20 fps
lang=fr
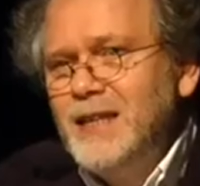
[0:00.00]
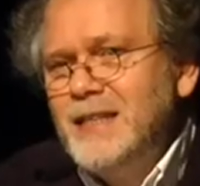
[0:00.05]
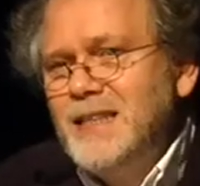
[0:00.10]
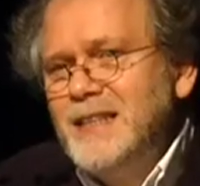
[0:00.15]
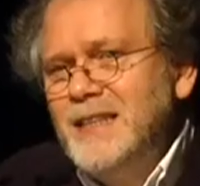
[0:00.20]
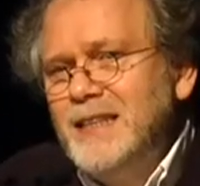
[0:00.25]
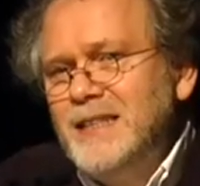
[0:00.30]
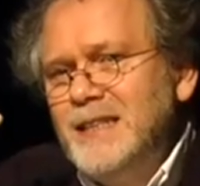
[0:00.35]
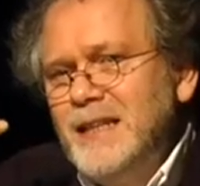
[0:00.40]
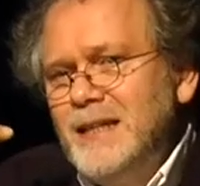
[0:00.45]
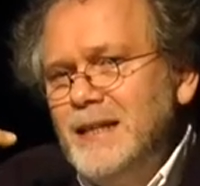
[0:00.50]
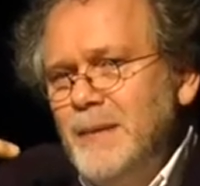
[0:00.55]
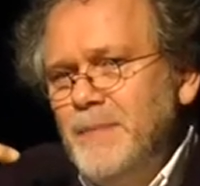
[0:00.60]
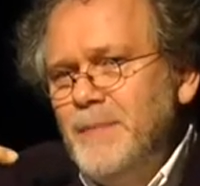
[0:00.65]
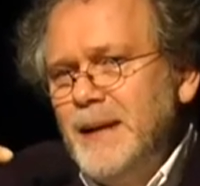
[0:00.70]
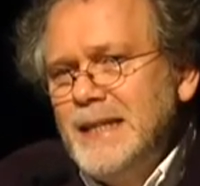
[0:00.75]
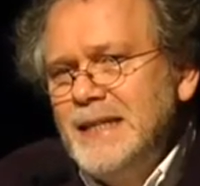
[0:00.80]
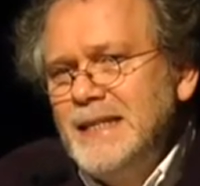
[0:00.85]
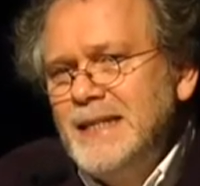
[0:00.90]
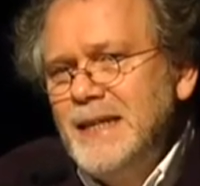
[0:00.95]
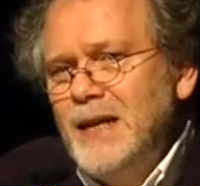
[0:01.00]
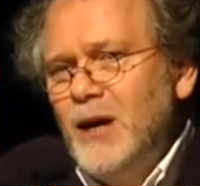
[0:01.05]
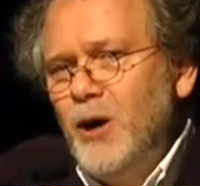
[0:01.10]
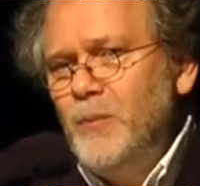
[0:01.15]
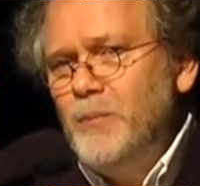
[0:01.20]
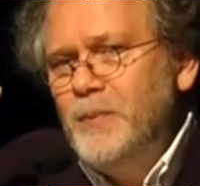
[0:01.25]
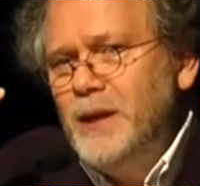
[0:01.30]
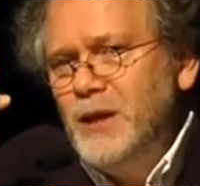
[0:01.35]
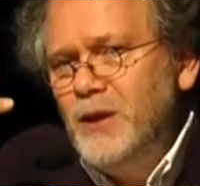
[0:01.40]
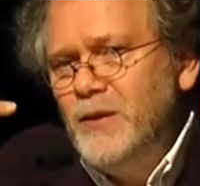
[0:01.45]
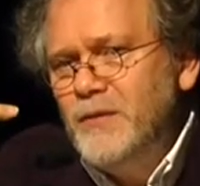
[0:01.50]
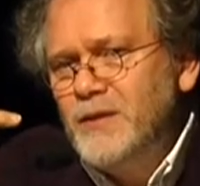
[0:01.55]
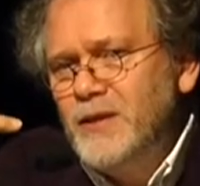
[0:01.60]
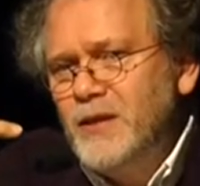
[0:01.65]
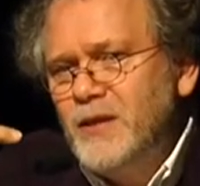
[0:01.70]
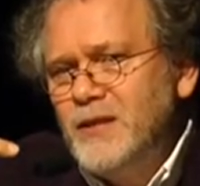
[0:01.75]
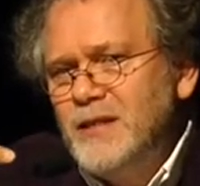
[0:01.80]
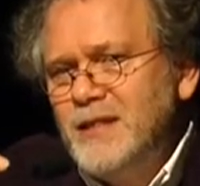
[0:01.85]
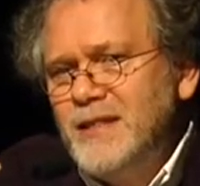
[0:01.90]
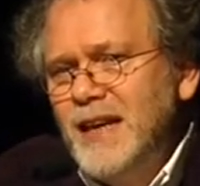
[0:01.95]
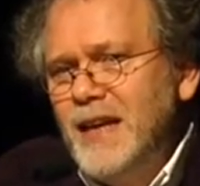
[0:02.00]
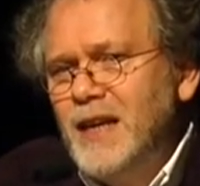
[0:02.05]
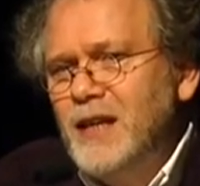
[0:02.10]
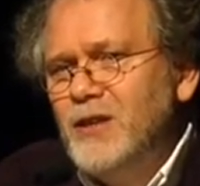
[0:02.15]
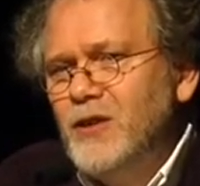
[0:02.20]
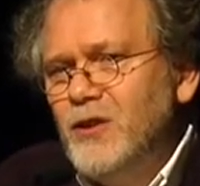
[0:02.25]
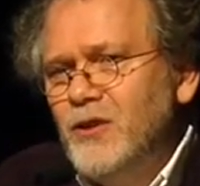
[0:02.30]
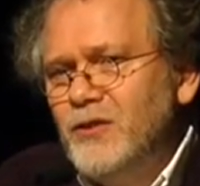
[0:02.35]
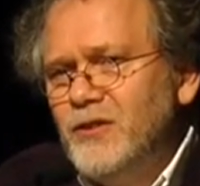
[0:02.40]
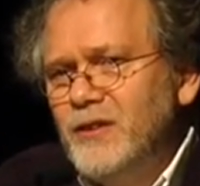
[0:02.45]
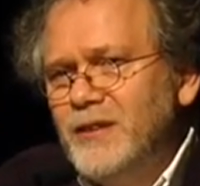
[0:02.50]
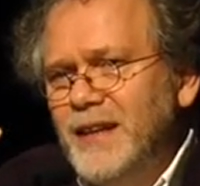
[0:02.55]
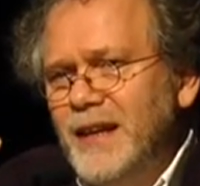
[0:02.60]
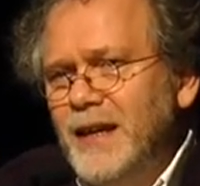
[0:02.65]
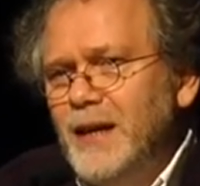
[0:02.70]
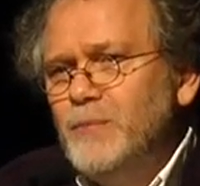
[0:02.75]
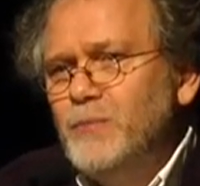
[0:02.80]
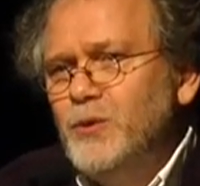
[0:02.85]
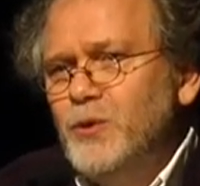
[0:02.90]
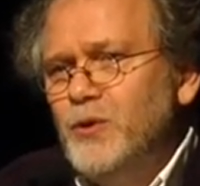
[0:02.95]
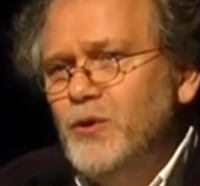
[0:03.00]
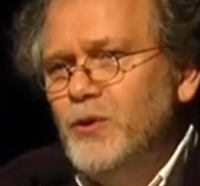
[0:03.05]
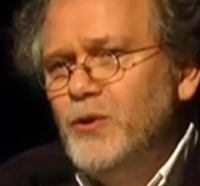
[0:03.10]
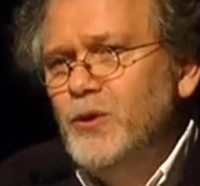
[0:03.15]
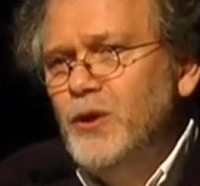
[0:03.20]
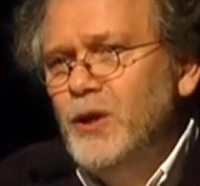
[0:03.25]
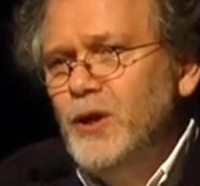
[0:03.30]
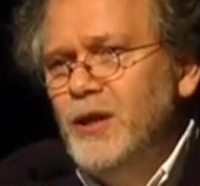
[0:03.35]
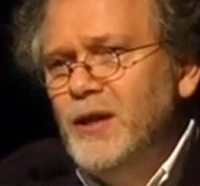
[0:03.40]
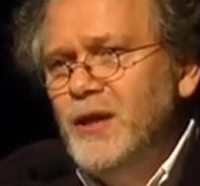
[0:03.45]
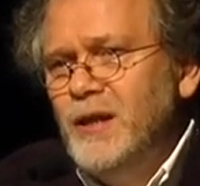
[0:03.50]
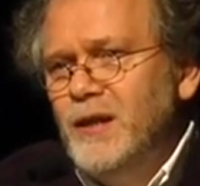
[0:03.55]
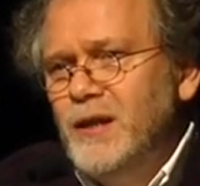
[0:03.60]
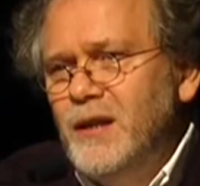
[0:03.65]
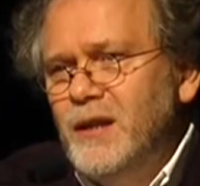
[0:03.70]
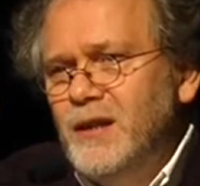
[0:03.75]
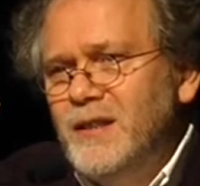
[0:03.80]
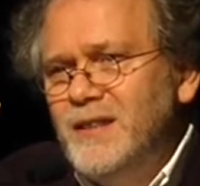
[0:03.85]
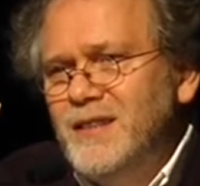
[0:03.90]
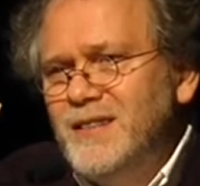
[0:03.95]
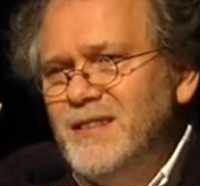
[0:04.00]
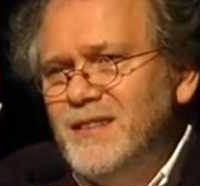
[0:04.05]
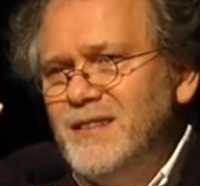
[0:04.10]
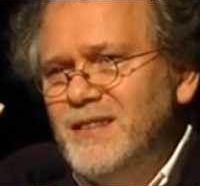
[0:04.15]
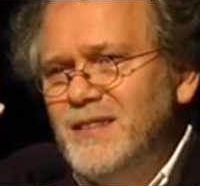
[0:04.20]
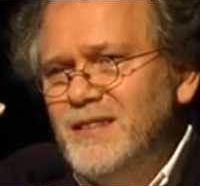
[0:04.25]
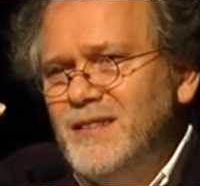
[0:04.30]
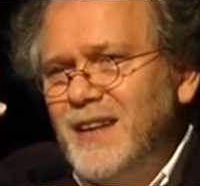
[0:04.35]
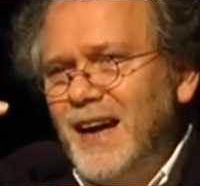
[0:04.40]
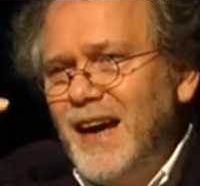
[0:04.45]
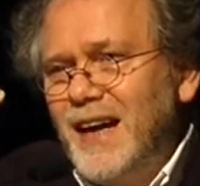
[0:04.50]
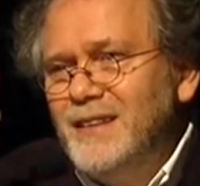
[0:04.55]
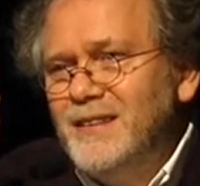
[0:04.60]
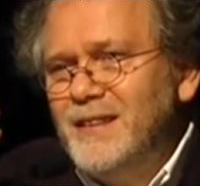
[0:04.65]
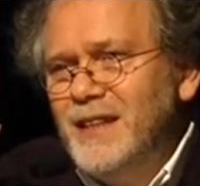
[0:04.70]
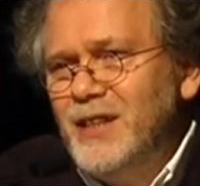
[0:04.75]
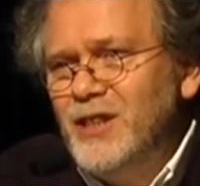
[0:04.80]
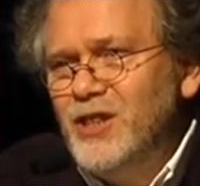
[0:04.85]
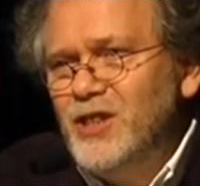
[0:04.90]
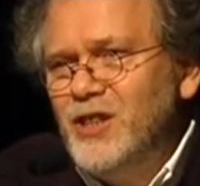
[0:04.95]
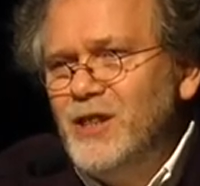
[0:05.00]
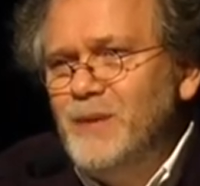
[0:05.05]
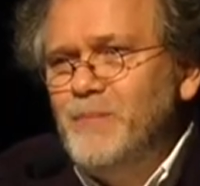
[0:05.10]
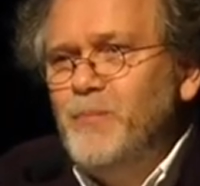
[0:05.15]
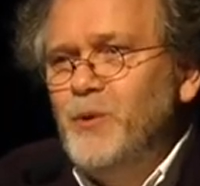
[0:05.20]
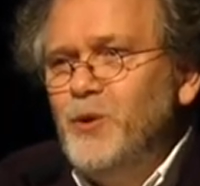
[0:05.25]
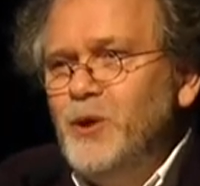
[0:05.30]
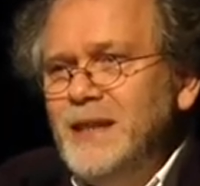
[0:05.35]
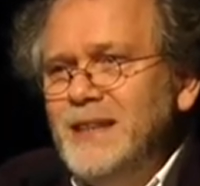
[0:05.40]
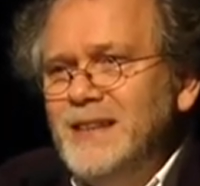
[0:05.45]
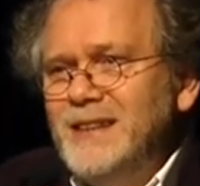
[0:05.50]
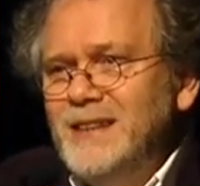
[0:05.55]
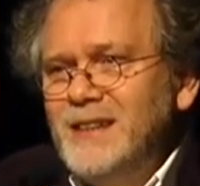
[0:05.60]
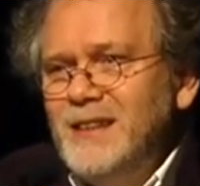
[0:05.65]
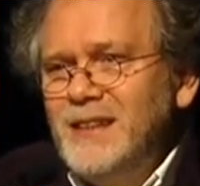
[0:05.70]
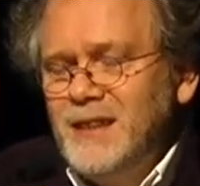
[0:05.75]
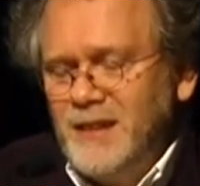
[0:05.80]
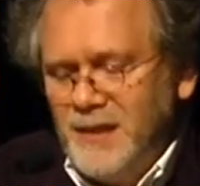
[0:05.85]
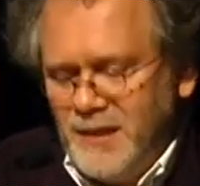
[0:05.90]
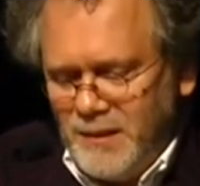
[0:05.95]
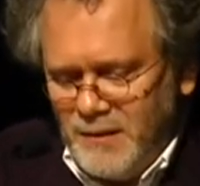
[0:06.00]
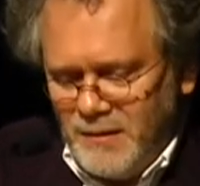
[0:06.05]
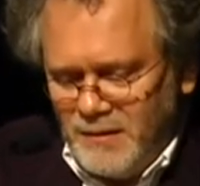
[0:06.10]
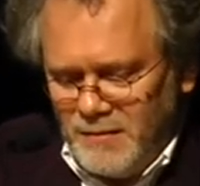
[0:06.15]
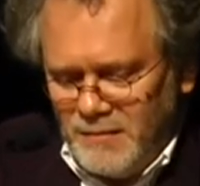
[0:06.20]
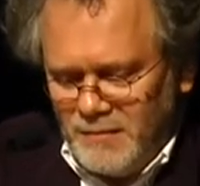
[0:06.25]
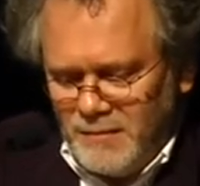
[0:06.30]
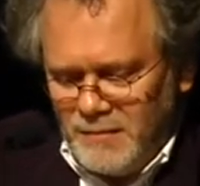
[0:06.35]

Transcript: Ce qui s'était passé en 1905 en termes de stratégie politique